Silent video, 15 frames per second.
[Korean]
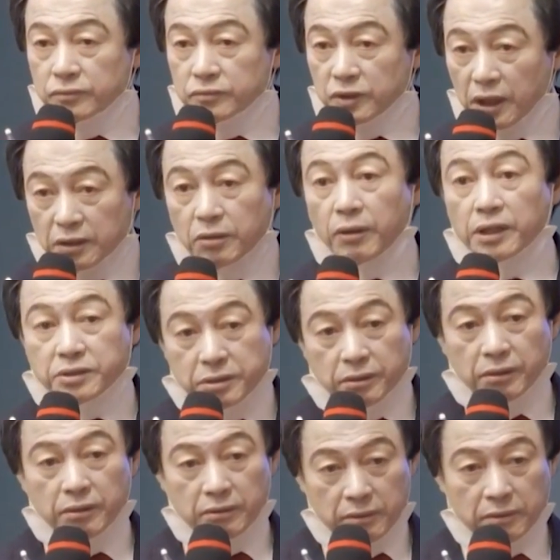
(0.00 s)
나한테
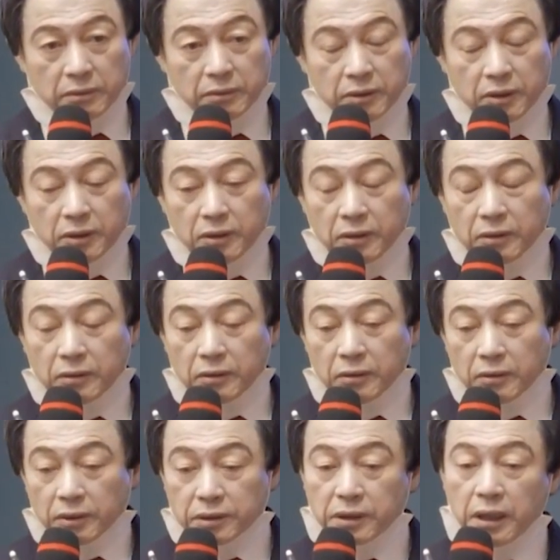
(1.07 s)
왔죠?
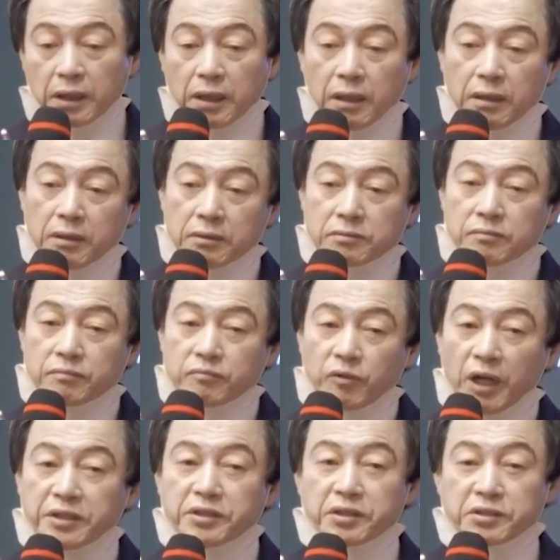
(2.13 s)
그 내가
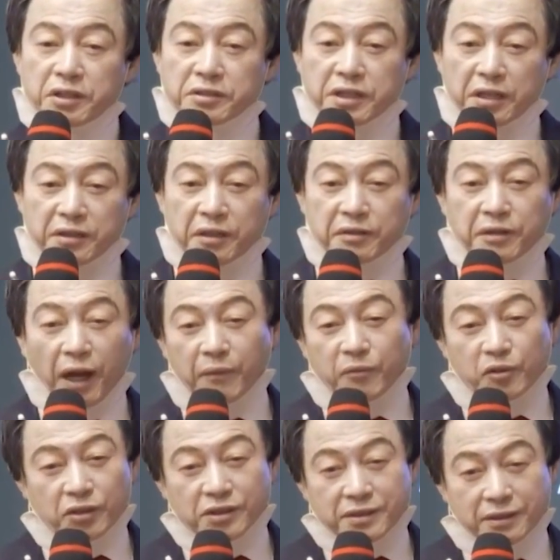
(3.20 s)
완전 천사한테 딱
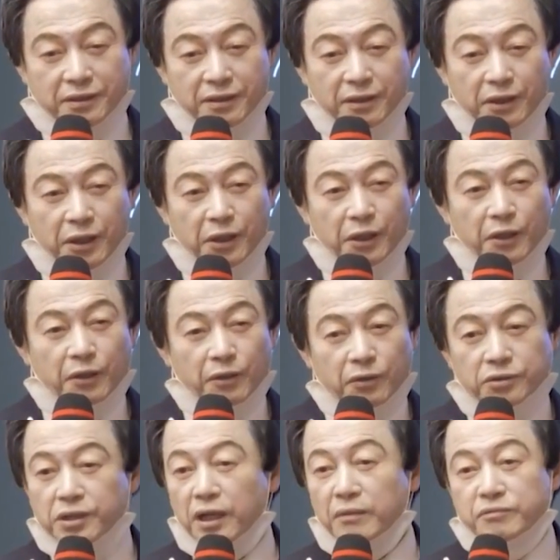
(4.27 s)
물어서
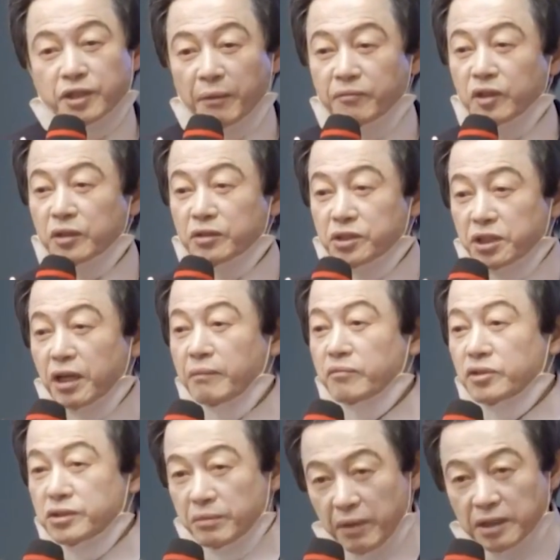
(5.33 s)
그 사람 잡는 거 그 시간
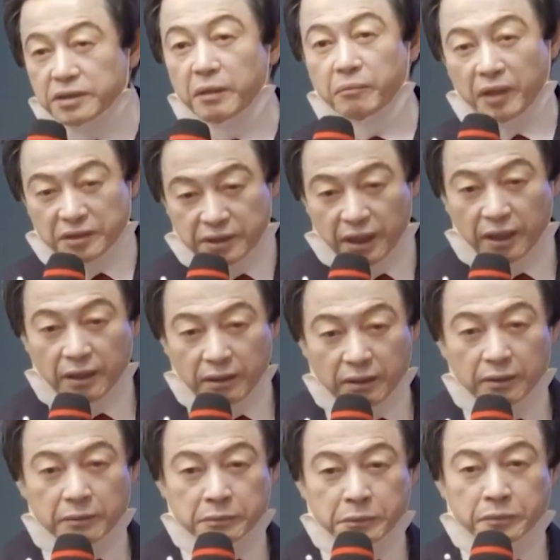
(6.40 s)
문제 맞아 안 맞아?
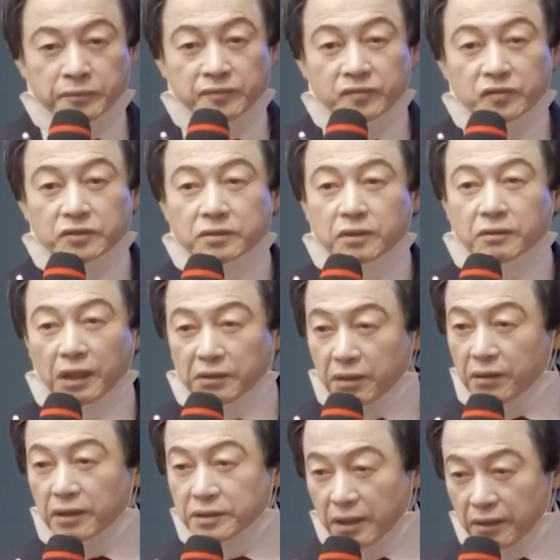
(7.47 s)

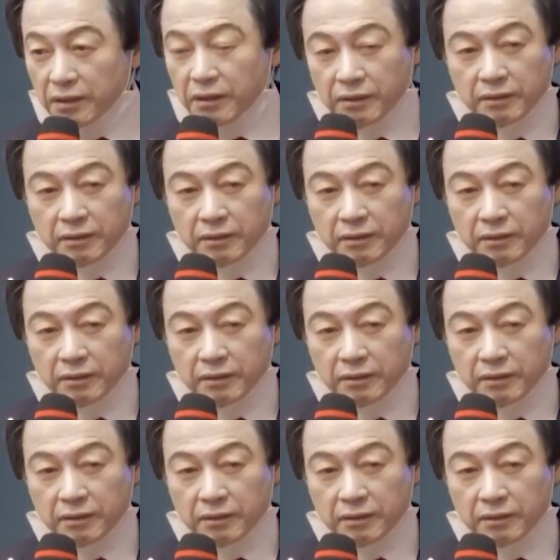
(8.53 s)
간단하잖아.